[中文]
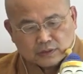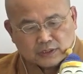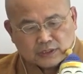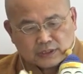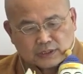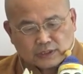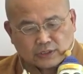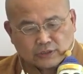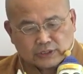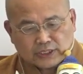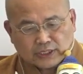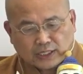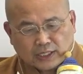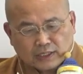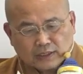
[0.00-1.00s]
七十六
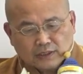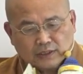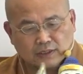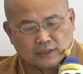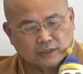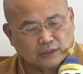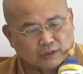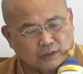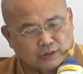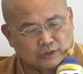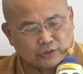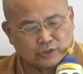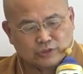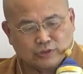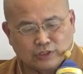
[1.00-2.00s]
经哈，哦
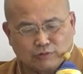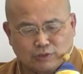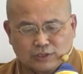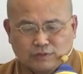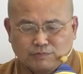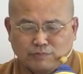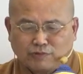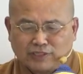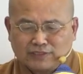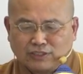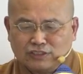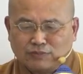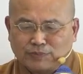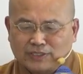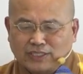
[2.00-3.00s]
哦，对对，我放
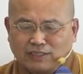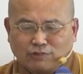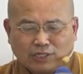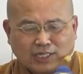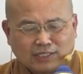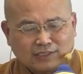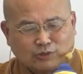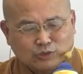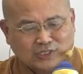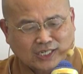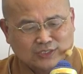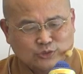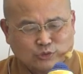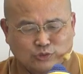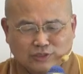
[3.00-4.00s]
到这边来，我看都
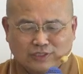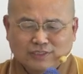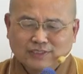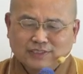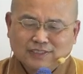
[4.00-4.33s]
看错了。